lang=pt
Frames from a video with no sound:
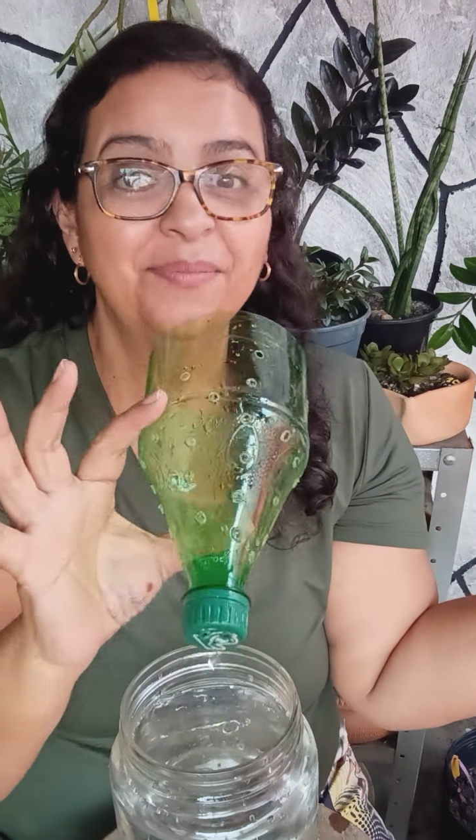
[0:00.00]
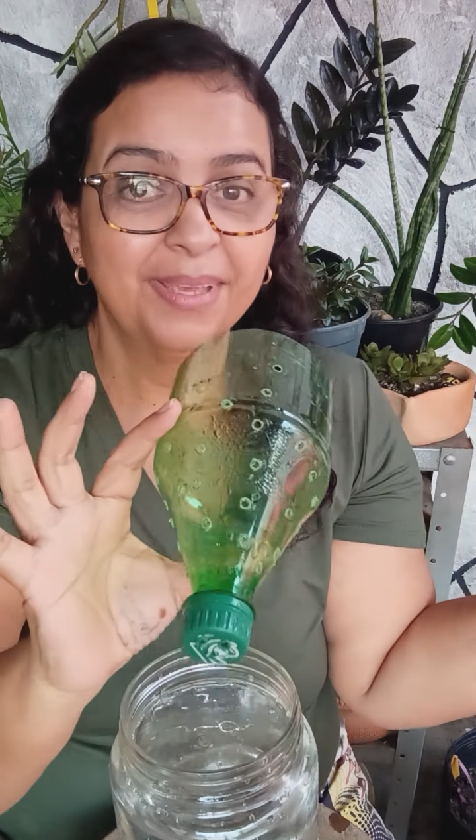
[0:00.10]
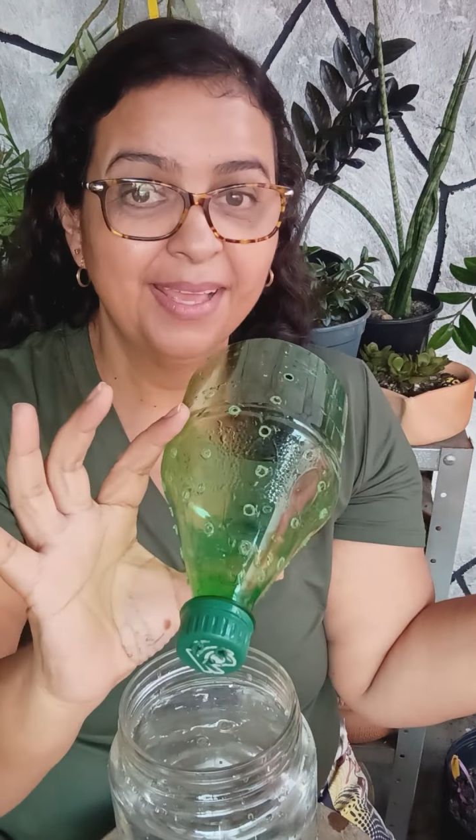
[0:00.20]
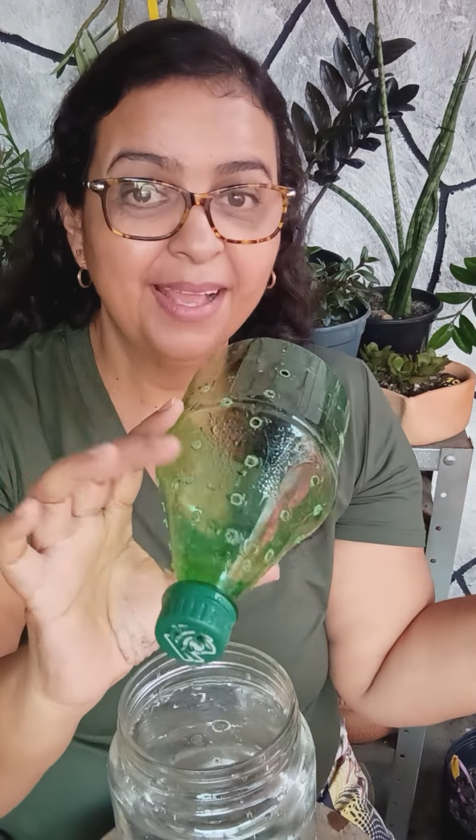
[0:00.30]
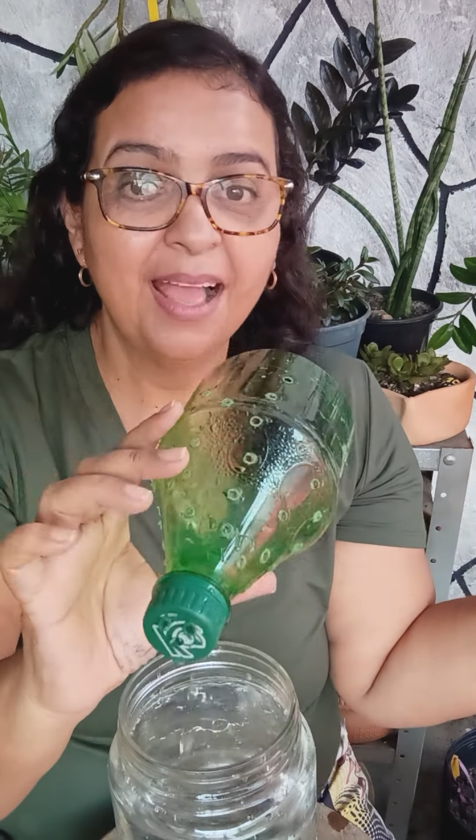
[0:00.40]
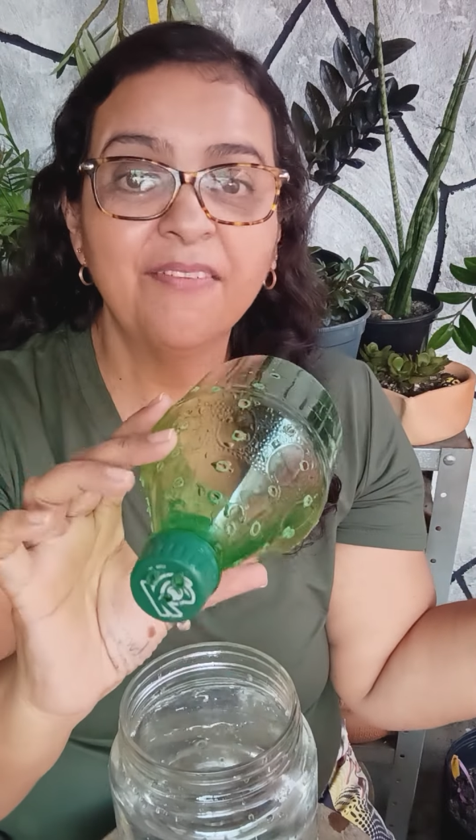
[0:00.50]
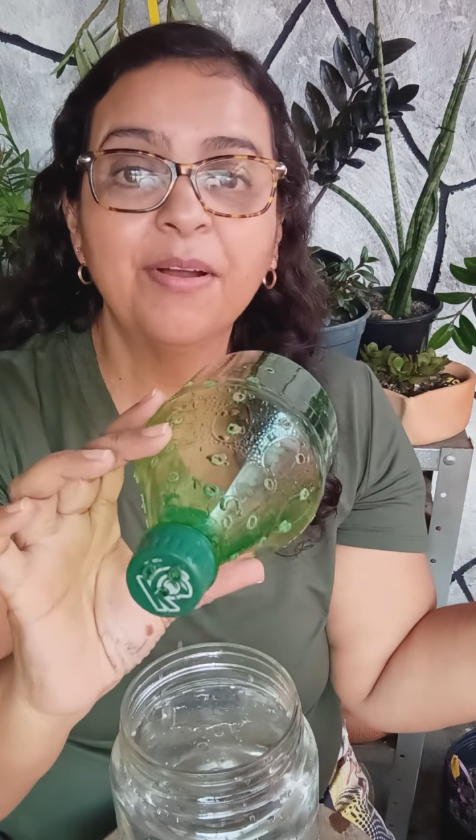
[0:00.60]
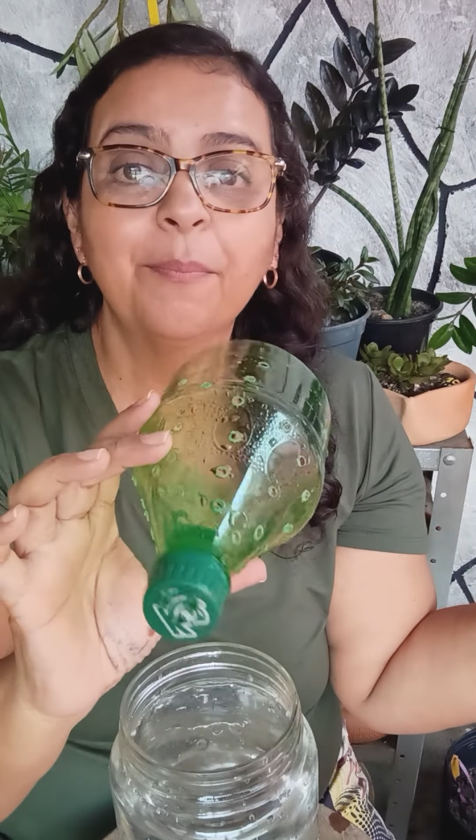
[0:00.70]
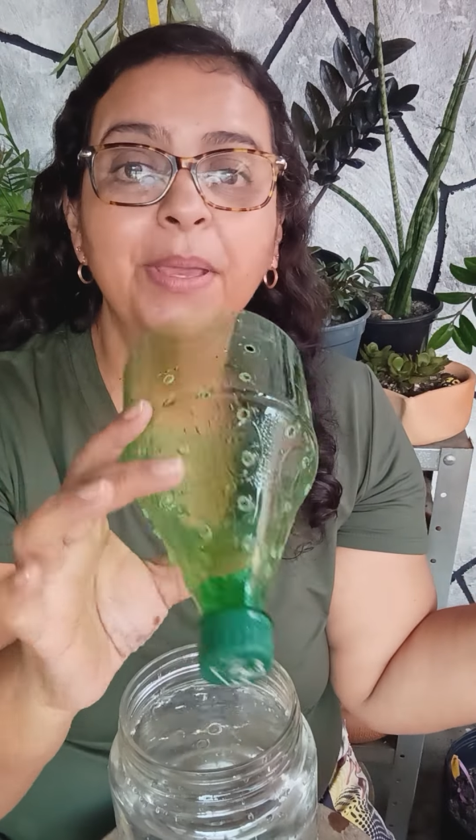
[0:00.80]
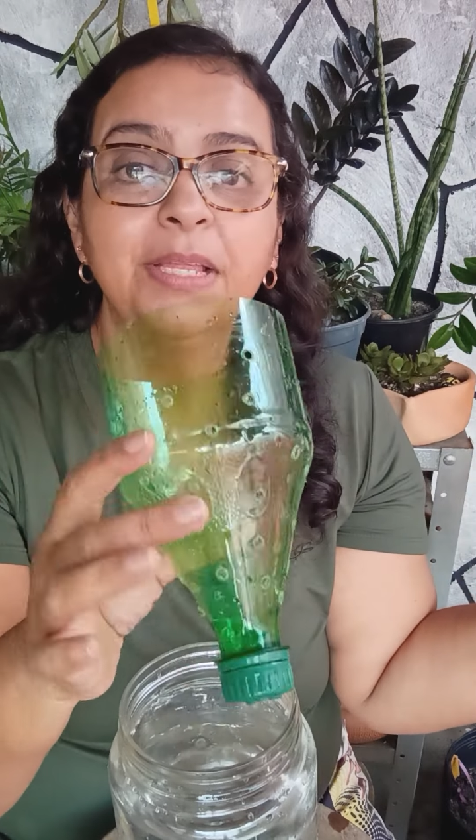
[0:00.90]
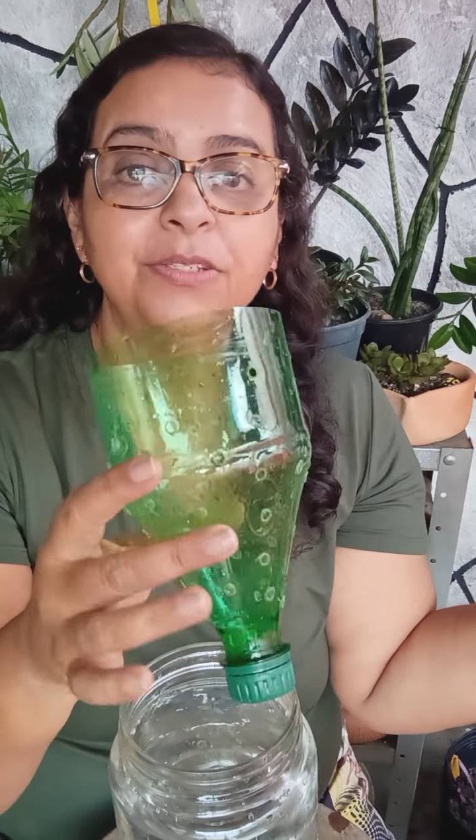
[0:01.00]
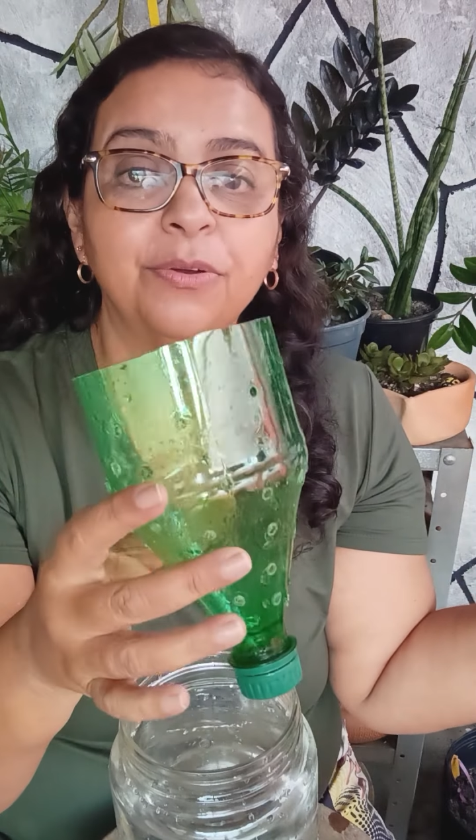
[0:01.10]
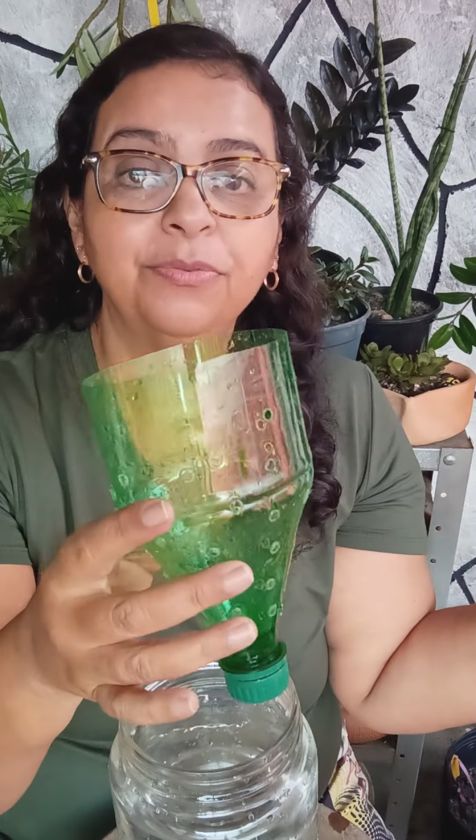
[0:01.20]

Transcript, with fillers: Peguei a garrafa pet, ó.